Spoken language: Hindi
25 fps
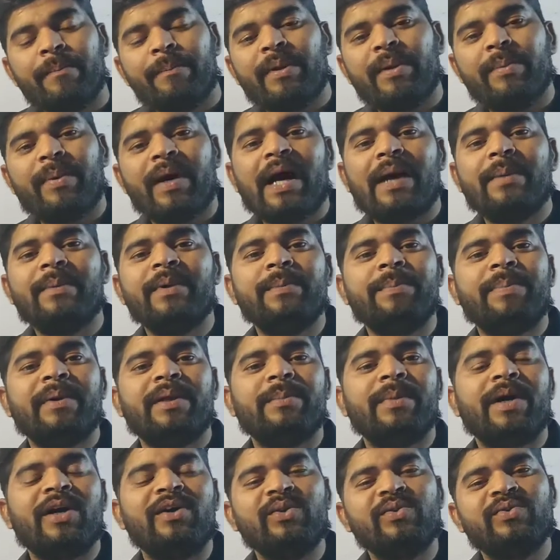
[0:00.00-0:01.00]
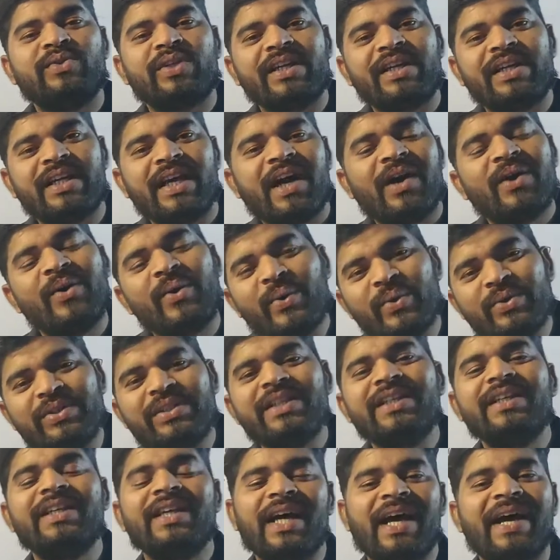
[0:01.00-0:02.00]
प्रभावी परमाणु संख्या
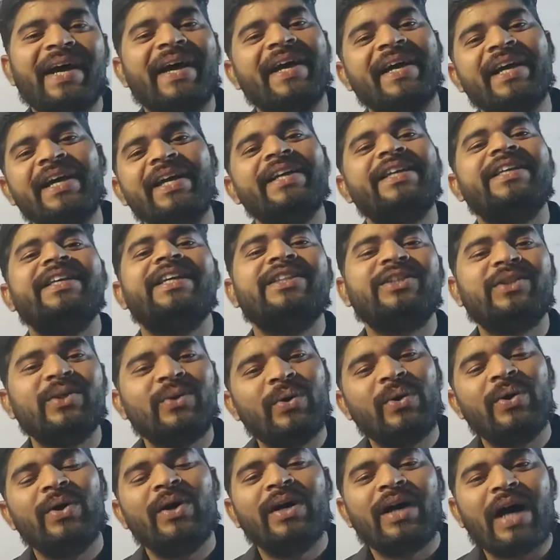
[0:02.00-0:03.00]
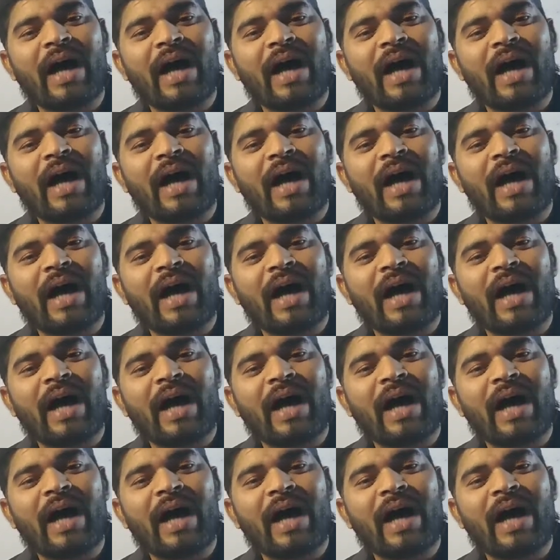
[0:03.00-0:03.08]
होती क्या है ये तो